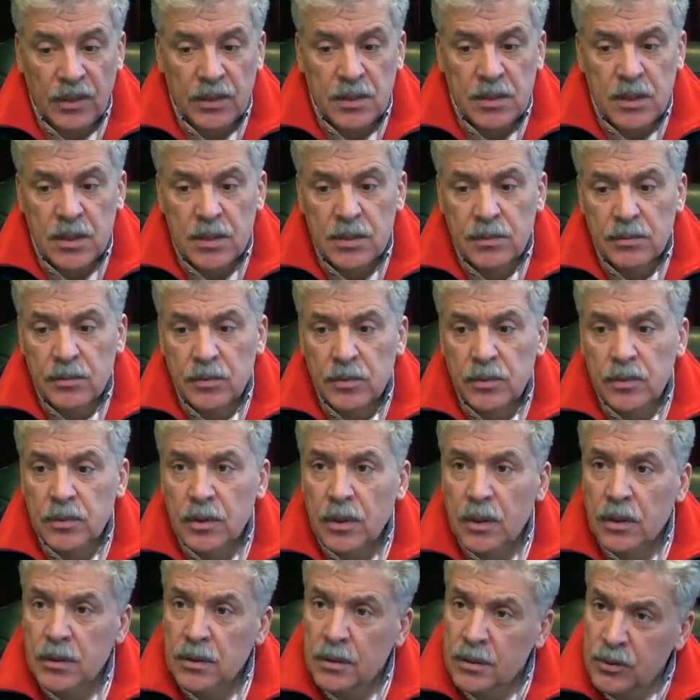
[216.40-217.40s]
знаешь, вот
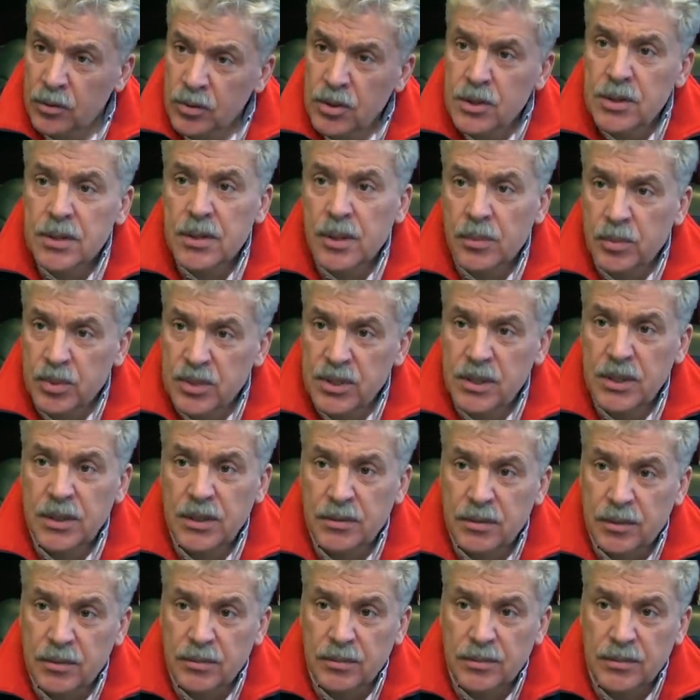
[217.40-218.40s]
хочется о
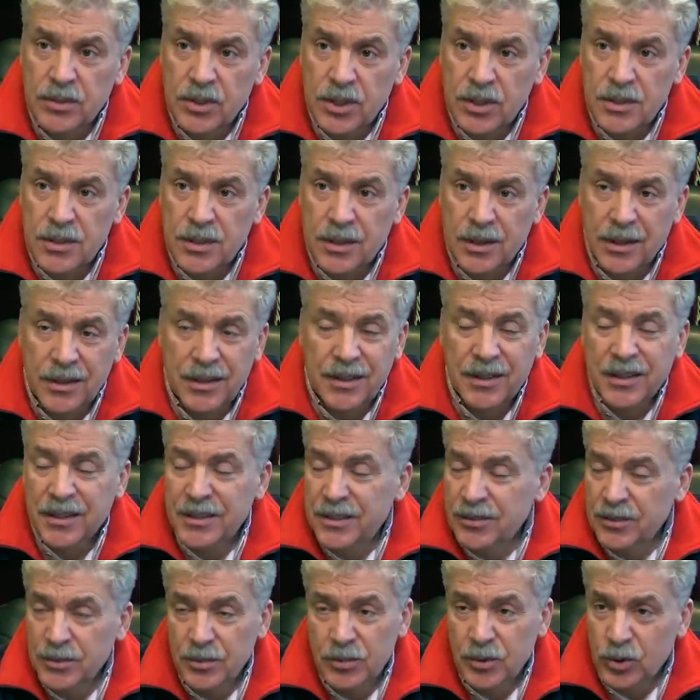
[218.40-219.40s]
позитивном, честно, о
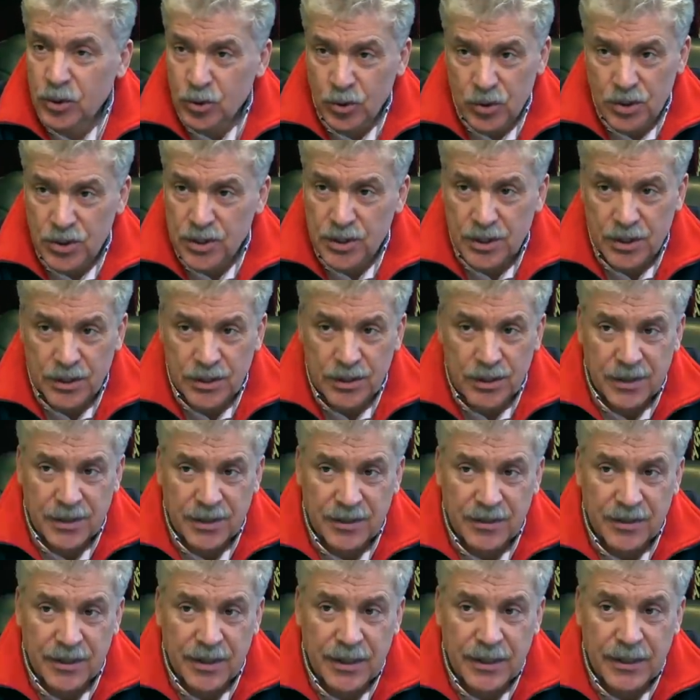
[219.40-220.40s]
негативном не хочется э,
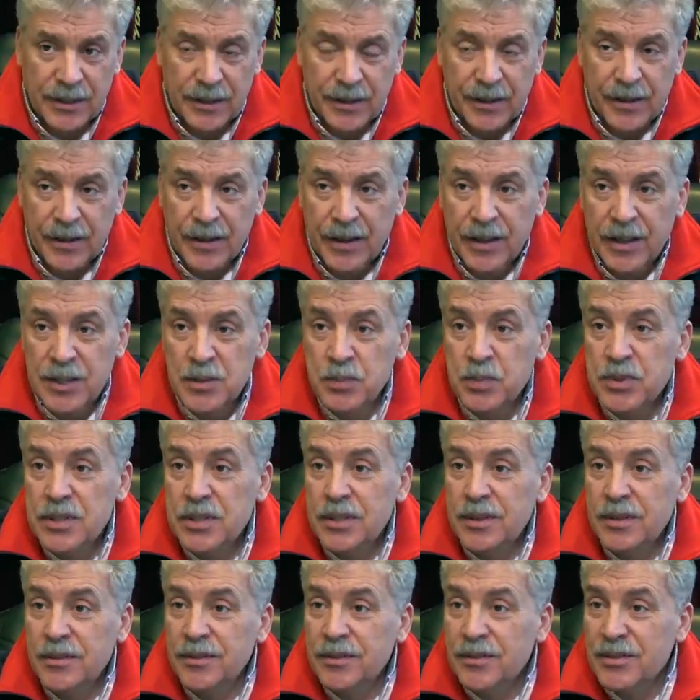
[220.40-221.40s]
говорить. Из
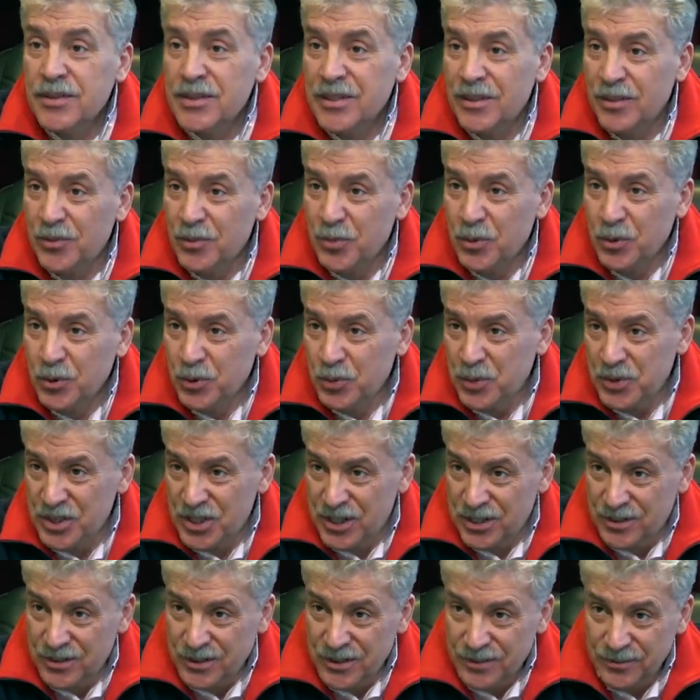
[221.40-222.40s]
позитивного, слава богу, мы
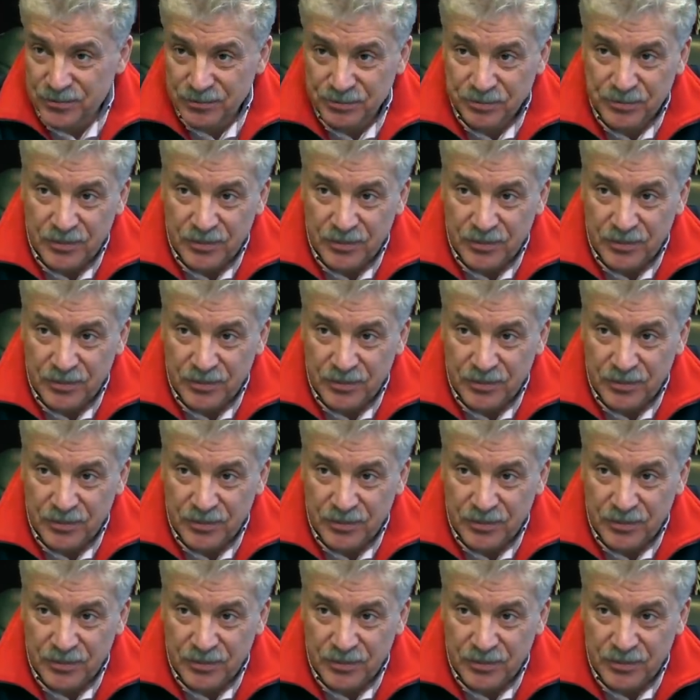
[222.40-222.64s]
живы.